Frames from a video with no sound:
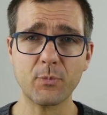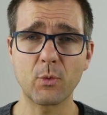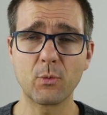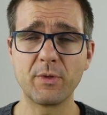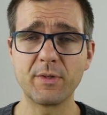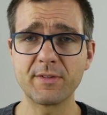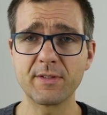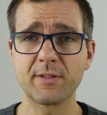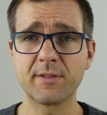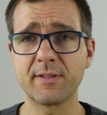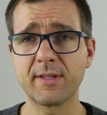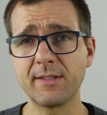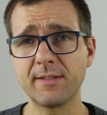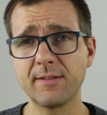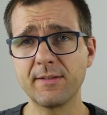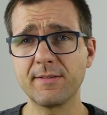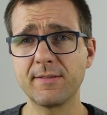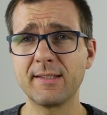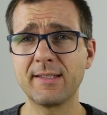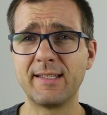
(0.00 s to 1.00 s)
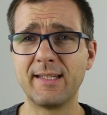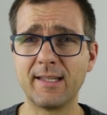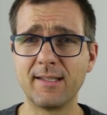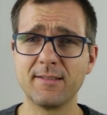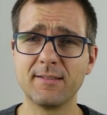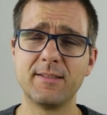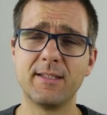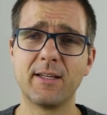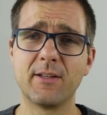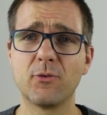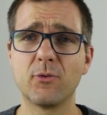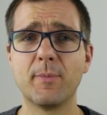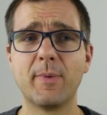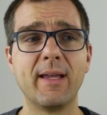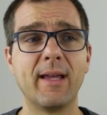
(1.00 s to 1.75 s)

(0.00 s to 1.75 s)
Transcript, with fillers: Und das Interessante ist, ich lande da so